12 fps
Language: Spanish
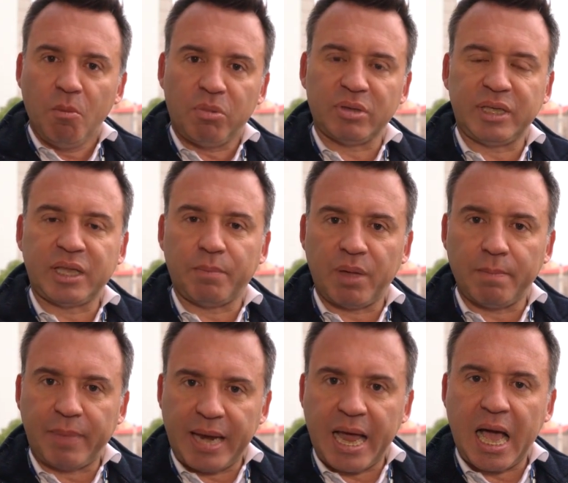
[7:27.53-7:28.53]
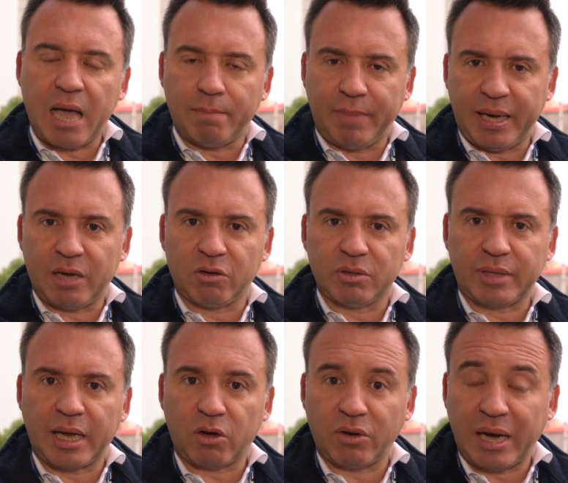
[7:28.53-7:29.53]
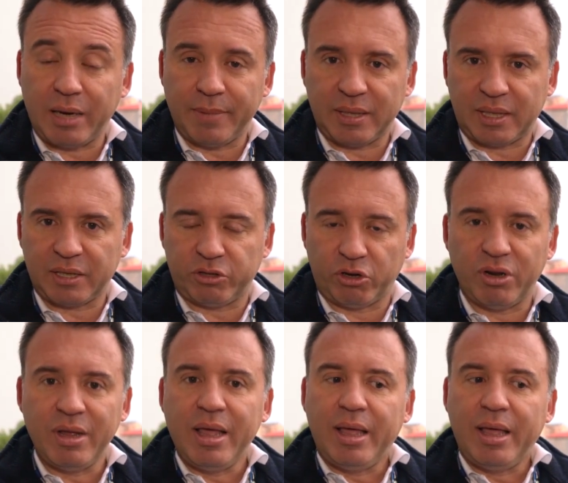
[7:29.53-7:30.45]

pero sí también van a, van a contar con alimentación.